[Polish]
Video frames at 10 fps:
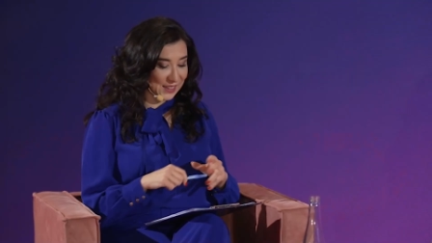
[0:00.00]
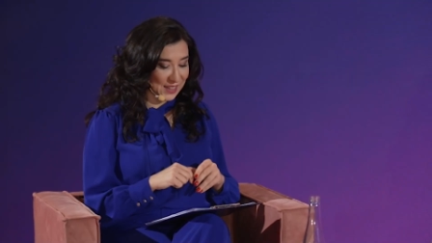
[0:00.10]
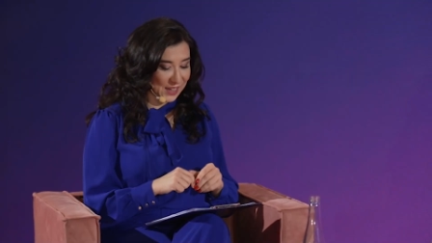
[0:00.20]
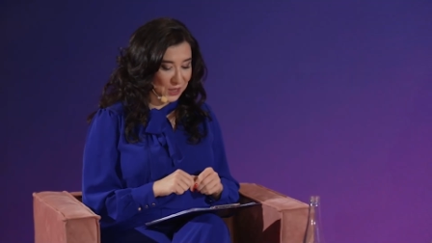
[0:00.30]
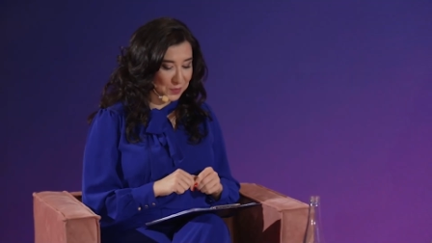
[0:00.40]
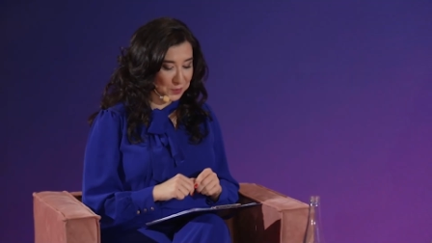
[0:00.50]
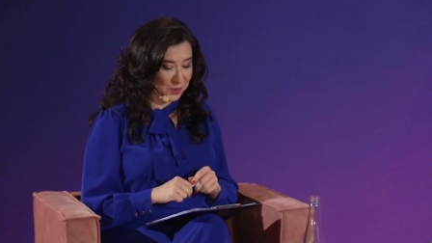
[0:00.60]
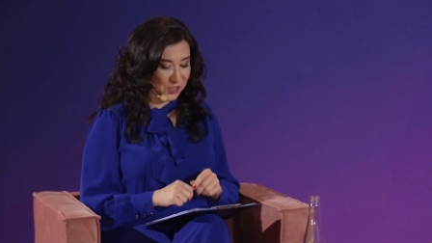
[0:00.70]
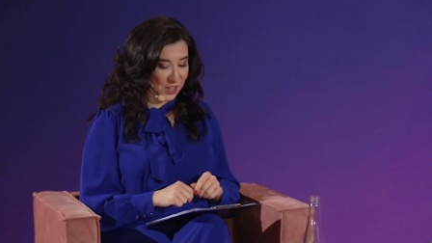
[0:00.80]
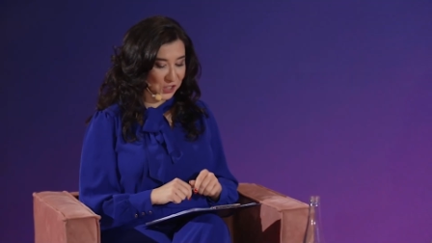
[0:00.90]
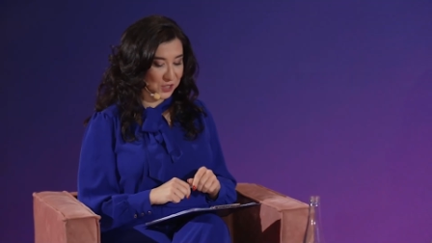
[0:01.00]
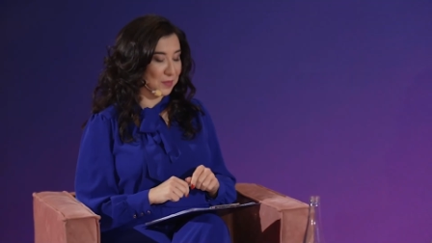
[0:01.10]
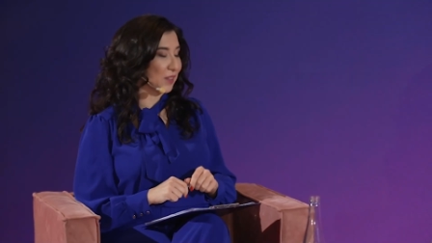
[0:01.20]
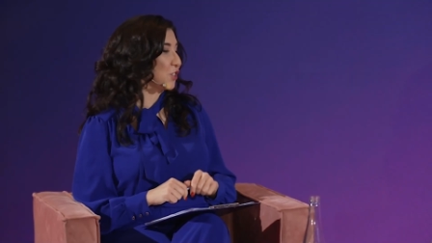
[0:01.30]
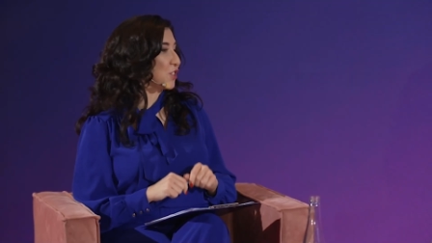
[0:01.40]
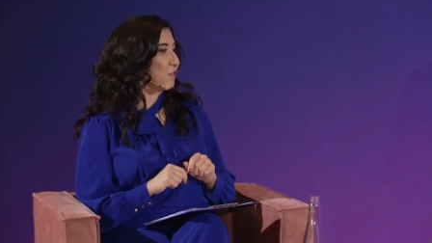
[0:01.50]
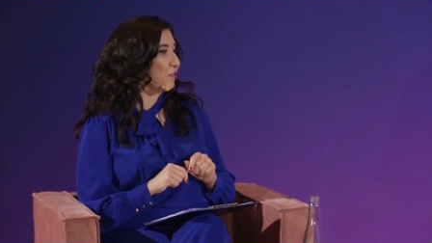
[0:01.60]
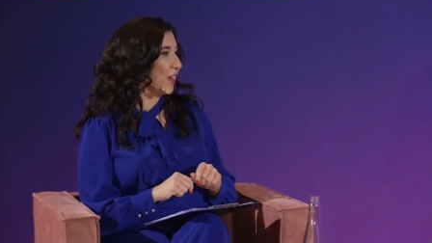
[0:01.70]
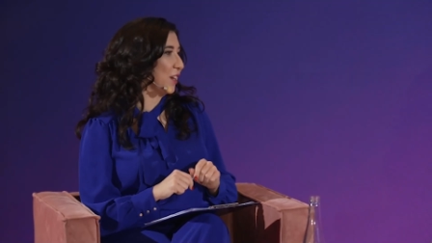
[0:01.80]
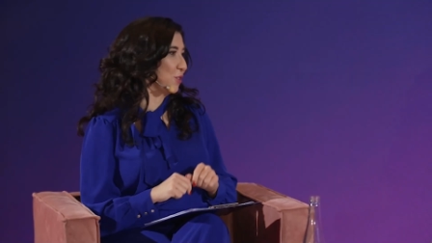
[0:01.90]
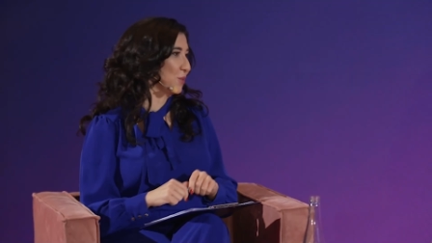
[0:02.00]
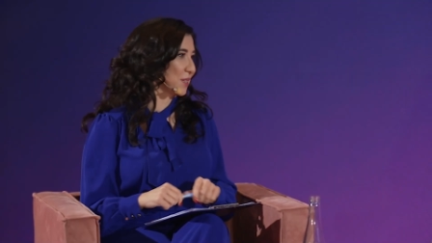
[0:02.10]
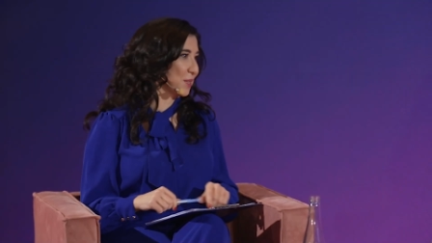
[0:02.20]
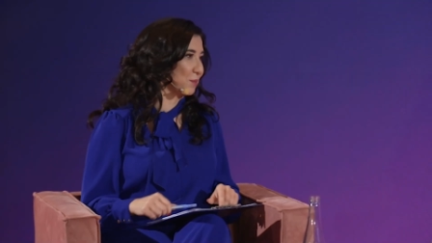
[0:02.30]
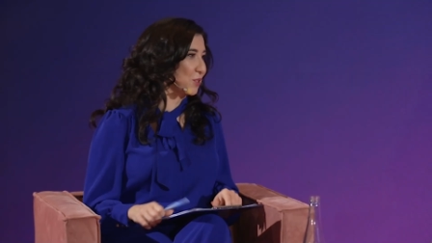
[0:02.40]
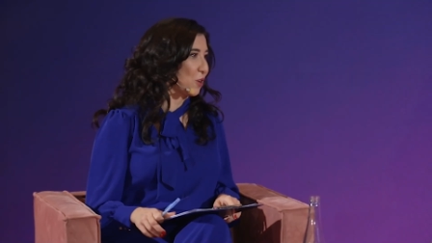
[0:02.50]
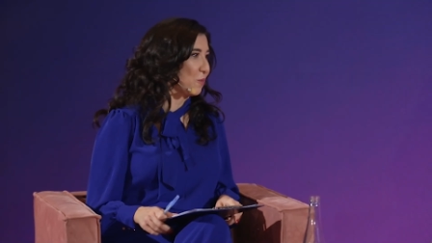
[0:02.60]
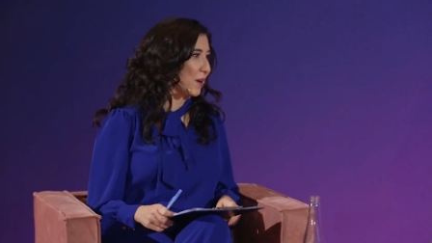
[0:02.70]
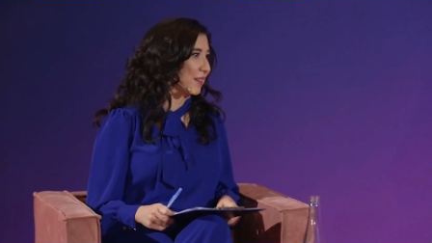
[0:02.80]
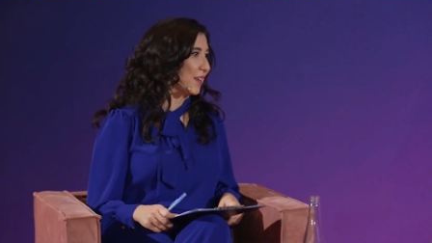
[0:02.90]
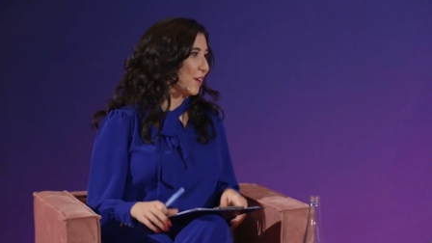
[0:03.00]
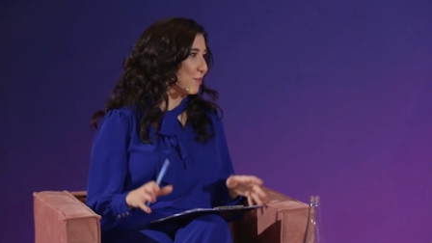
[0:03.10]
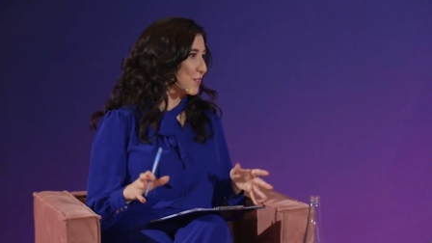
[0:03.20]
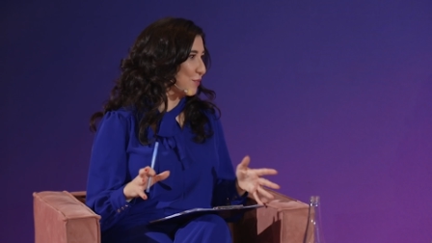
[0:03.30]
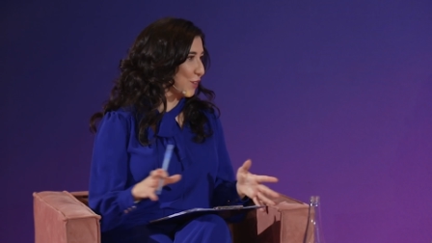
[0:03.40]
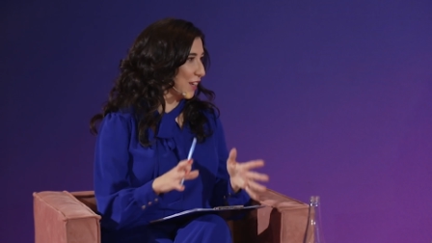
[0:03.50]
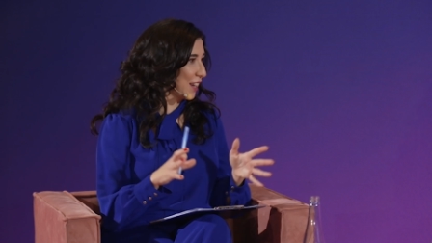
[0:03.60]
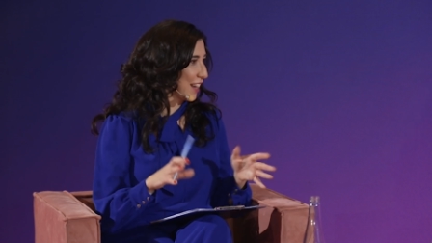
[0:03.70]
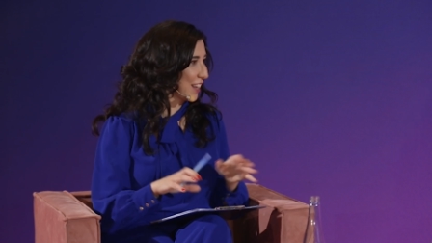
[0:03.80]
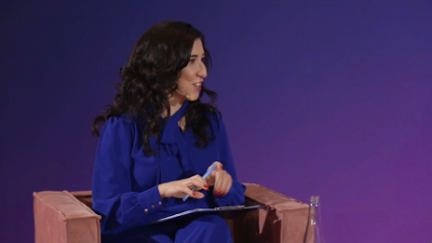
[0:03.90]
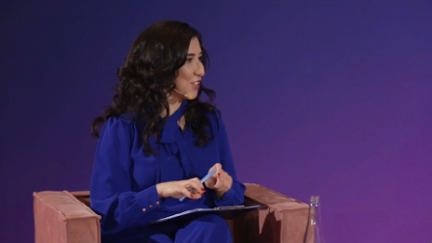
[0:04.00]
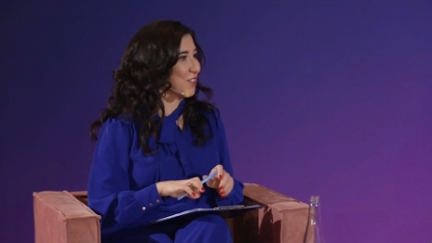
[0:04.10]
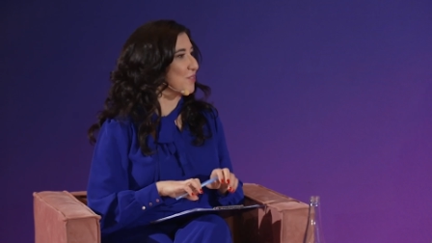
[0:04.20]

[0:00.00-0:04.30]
najniebezpieczniejszy medyczny fake news słyszał Pan w swojej karierze?